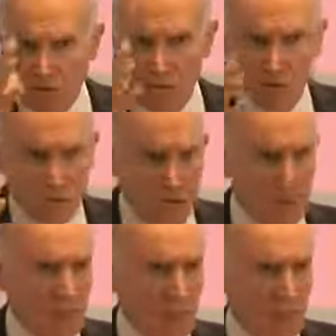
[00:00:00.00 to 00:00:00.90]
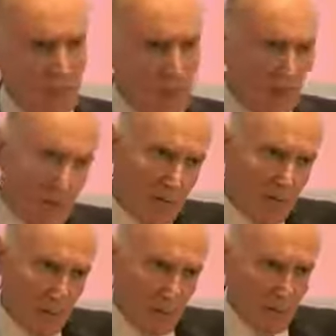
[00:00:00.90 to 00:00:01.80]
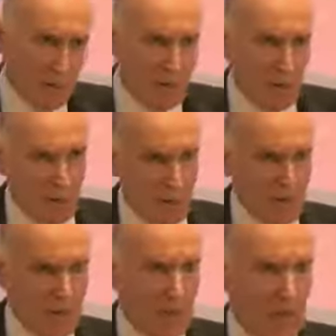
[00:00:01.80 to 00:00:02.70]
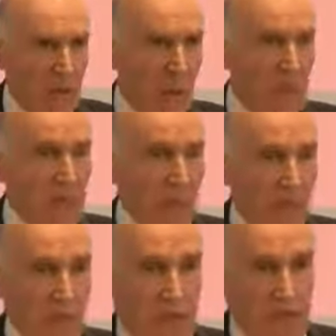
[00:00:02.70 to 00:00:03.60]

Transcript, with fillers: nous, euh, mes frères ont sont allés dans les grandes écoles. Mais